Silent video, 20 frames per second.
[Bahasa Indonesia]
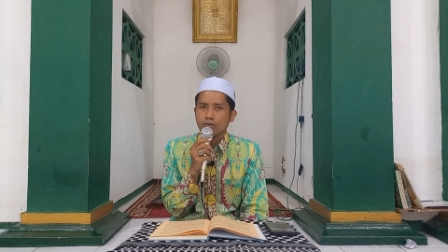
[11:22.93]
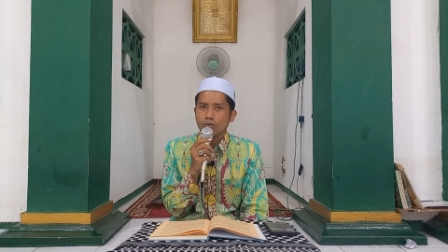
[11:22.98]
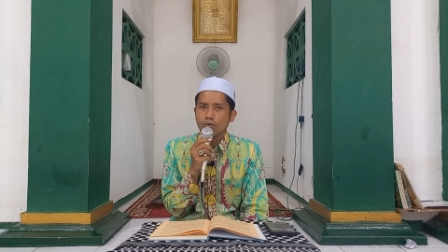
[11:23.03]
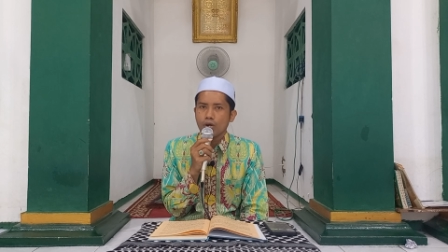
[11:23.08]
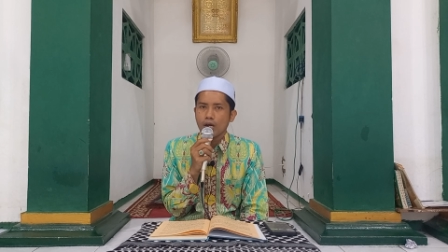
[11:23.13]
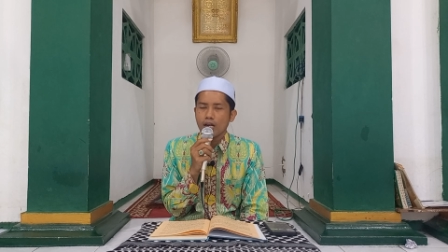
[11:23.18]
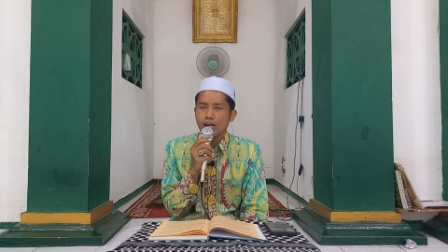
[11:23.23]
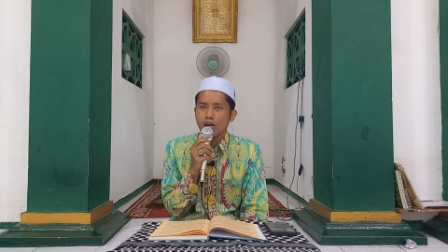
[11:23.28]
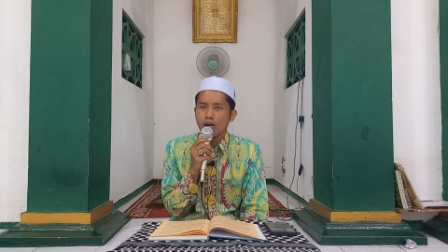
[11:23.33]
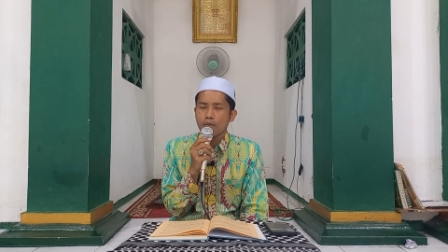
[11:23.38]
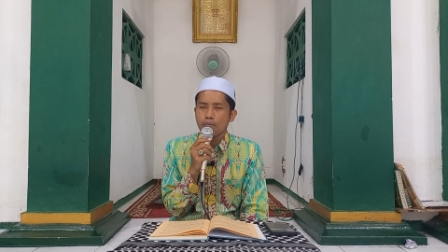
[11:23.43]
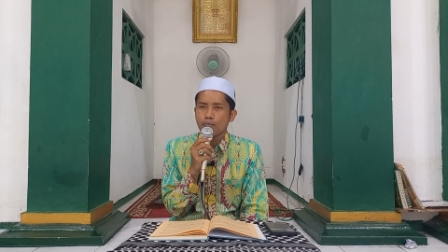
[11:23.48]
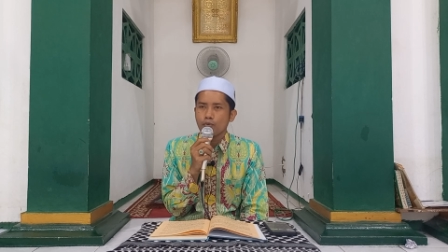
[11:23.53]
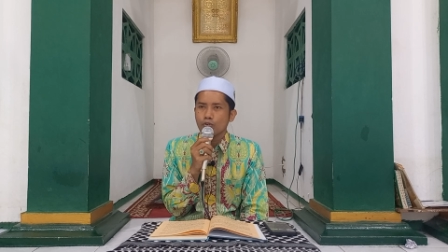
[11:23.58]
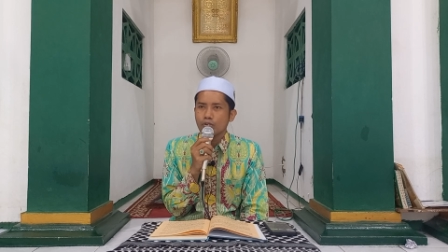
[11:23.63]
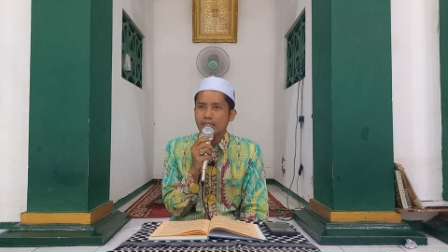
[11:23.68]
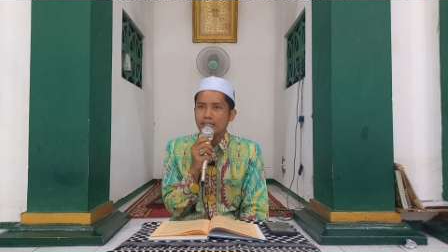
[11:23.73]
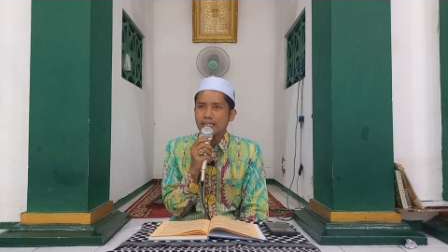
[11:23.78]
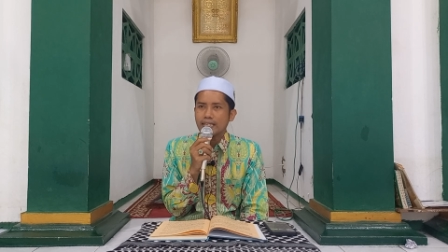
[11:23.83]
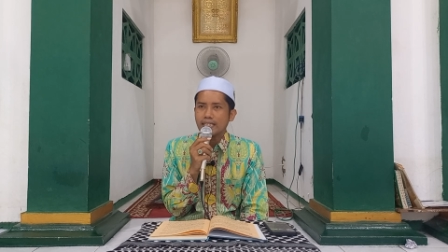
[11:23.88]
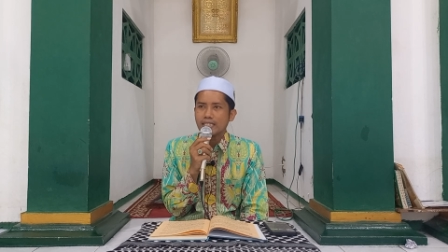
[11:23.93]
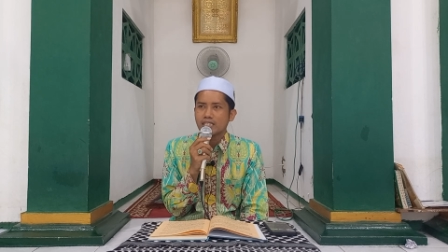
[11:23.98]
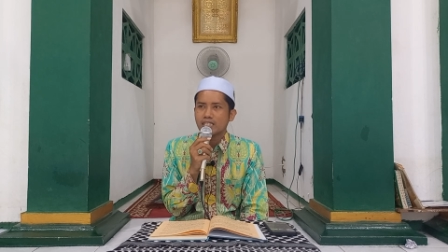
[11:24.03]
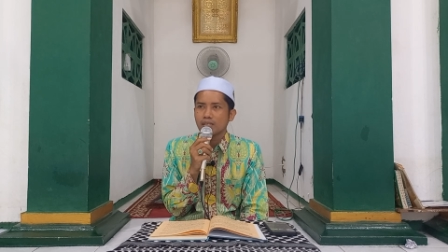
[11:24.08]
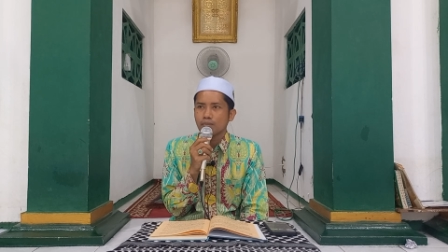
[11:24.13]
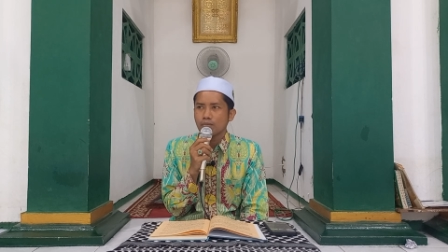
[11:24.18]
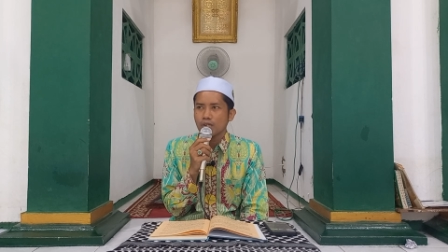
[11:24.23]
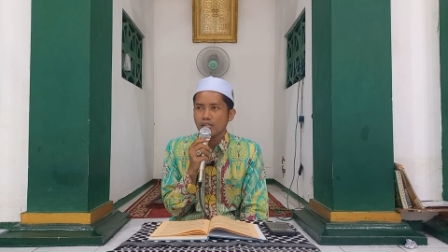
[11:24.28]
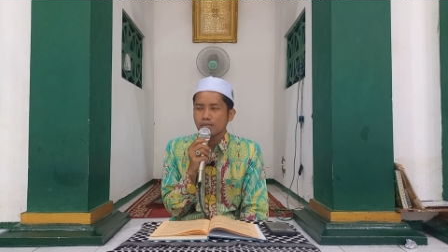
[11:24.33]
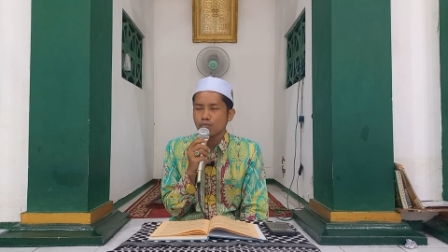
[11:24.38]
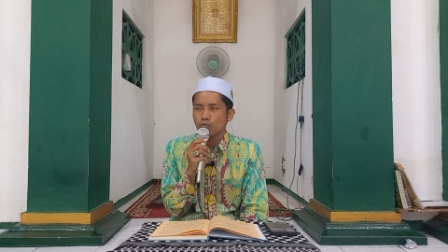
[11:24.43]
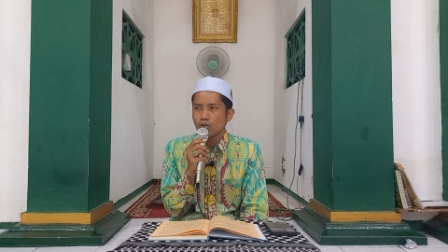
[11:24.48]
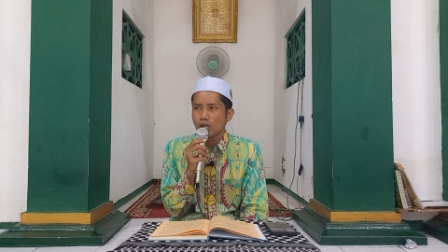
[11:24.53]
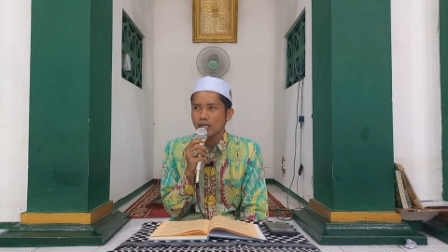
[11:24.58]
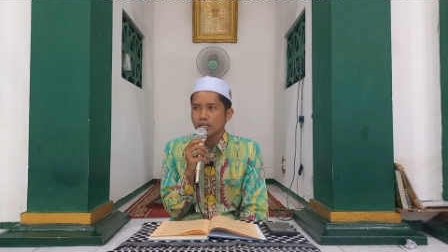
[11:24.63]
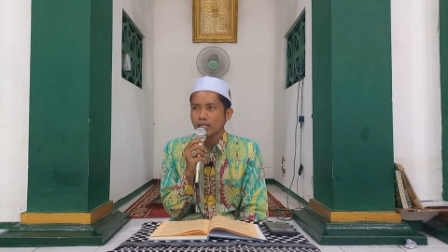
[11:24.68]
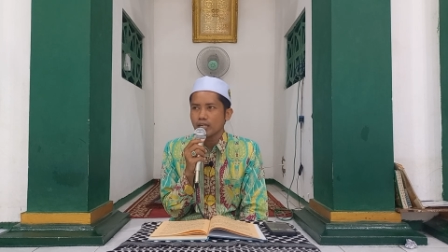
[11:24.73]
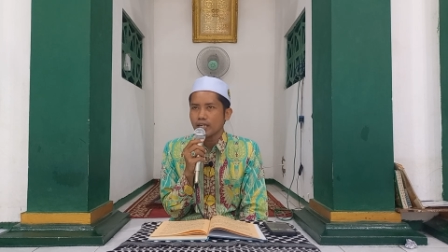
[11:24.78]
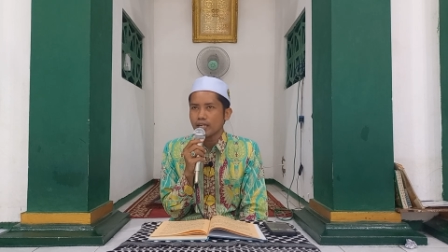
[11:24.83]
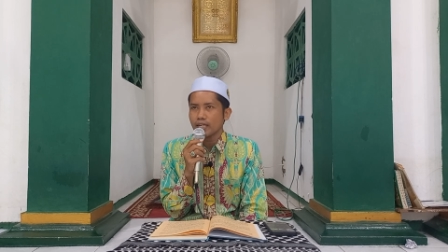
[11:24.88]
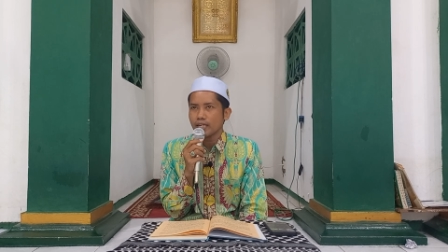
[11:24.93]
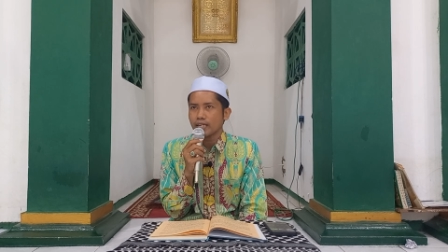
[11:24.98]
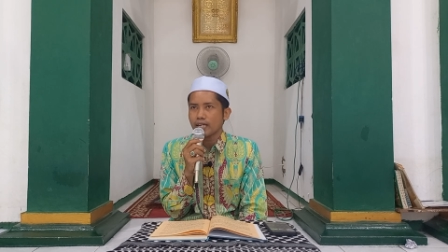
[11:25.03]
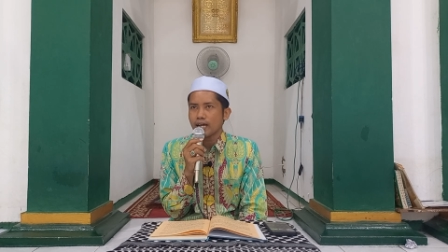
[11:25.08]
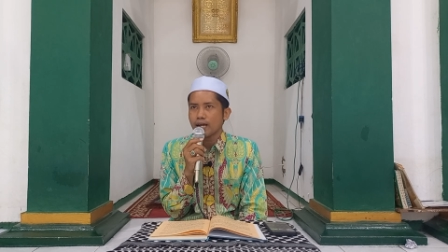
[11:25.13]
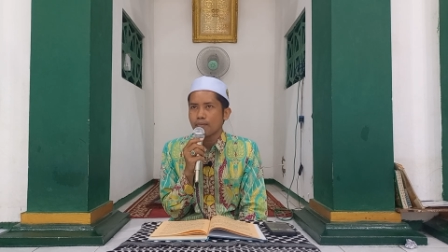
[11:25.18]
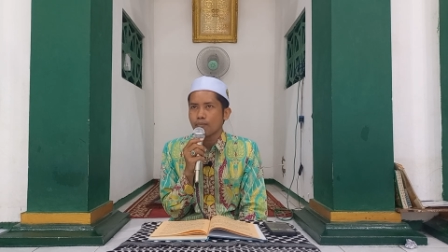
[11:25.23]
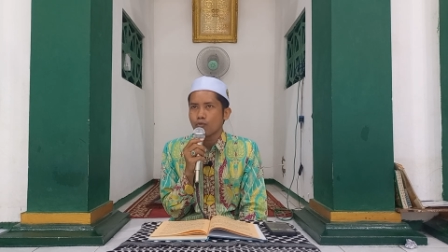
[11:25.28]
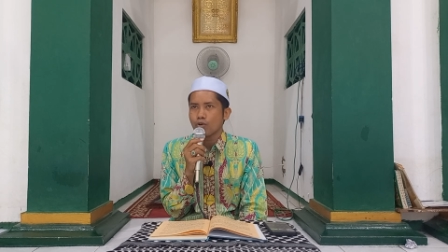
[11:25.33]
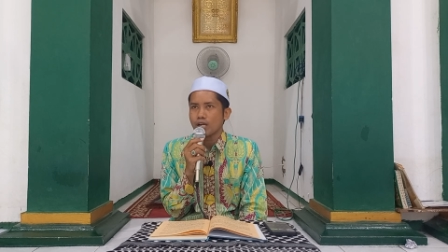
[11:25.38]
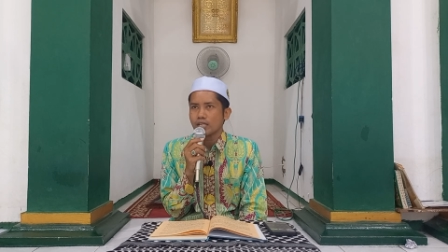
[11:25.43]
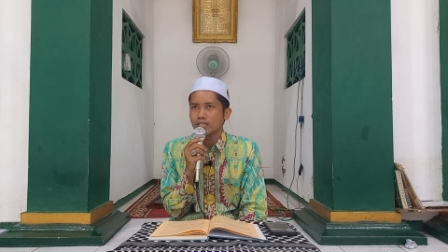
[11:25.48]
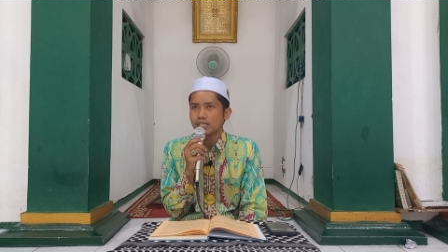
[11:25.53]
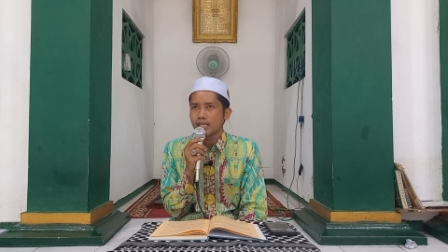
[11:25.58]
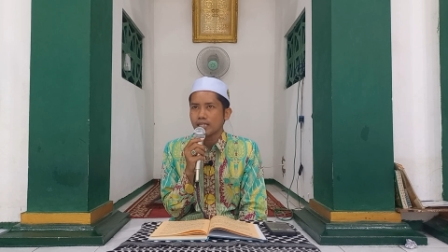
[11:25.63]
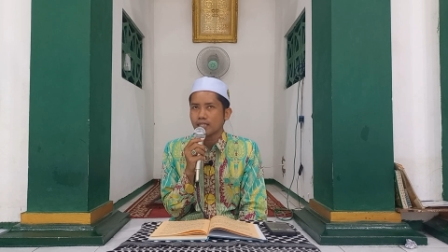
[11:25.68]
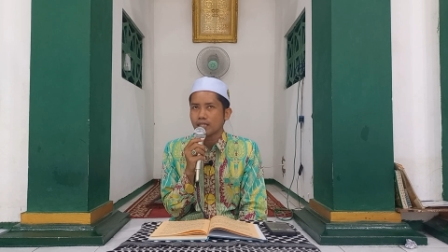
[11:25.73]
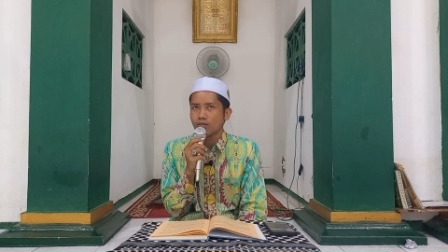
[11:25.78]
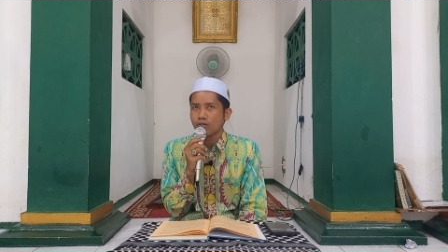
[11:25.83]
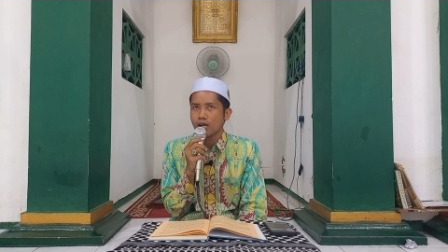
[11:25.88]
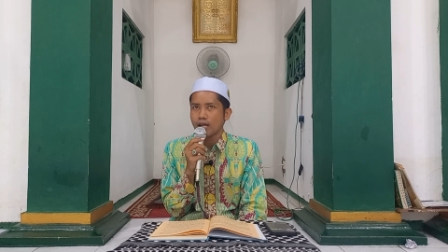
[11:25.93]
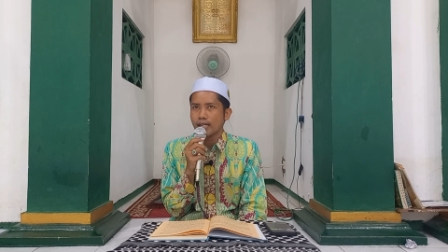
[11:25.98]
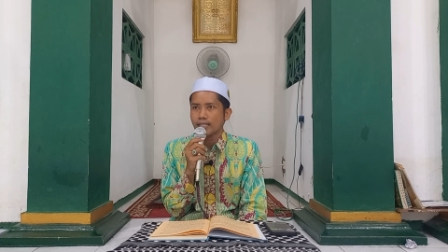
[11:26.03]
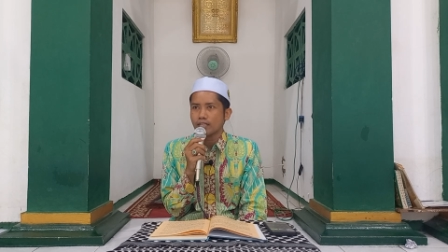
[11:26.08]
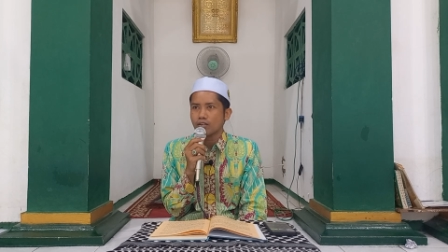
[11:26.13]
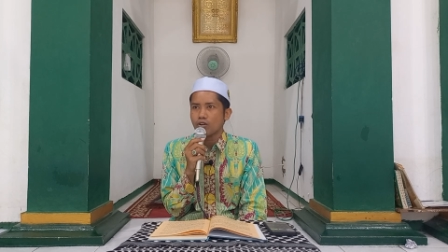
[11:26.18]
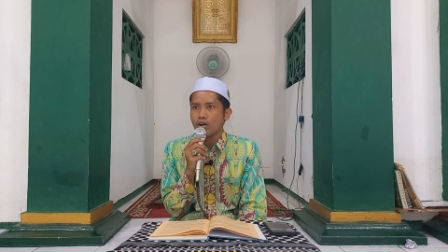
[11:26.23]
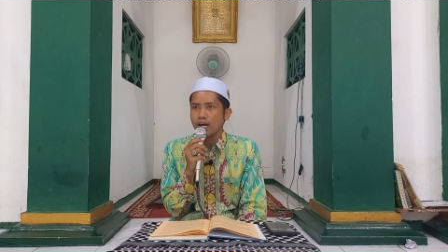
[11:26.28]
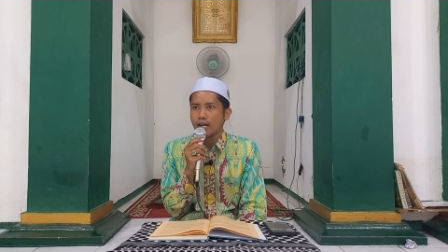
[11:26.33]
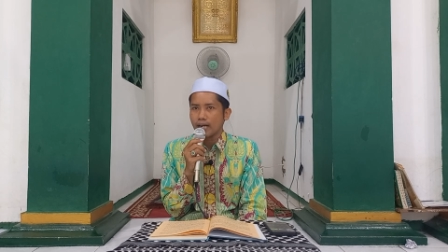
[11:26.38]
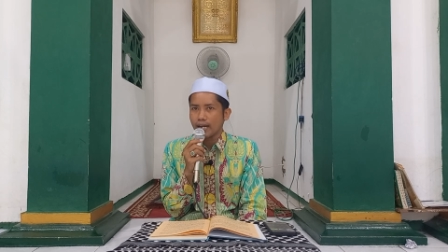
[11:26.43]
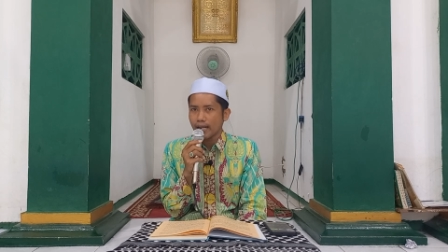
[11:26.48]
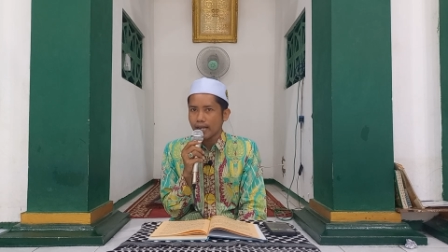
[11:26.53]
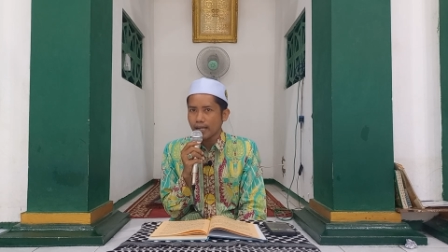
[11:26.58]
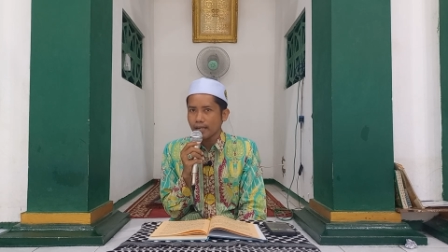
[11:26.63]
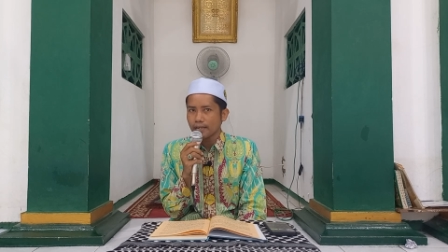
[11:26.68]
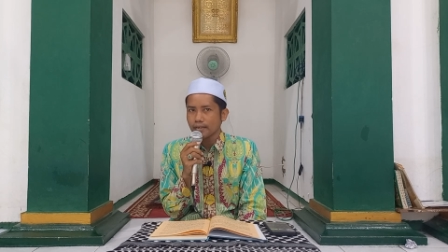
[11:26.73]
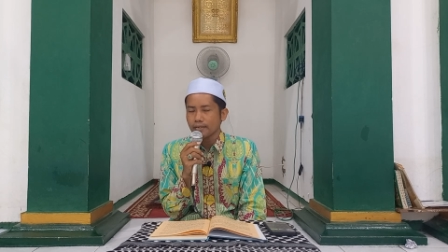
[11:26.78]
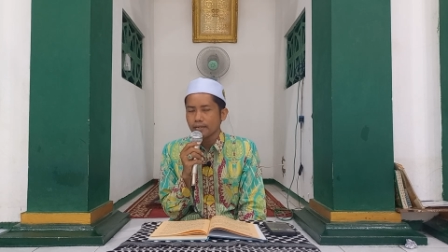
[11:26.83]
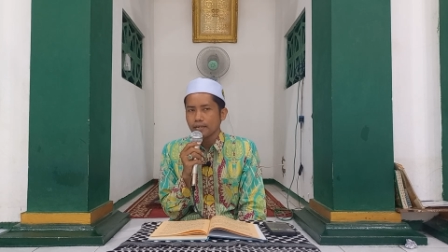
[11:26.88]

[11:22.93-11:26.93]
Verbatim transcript: walaupun di sebelas bulan ke puasa telu hari telu hari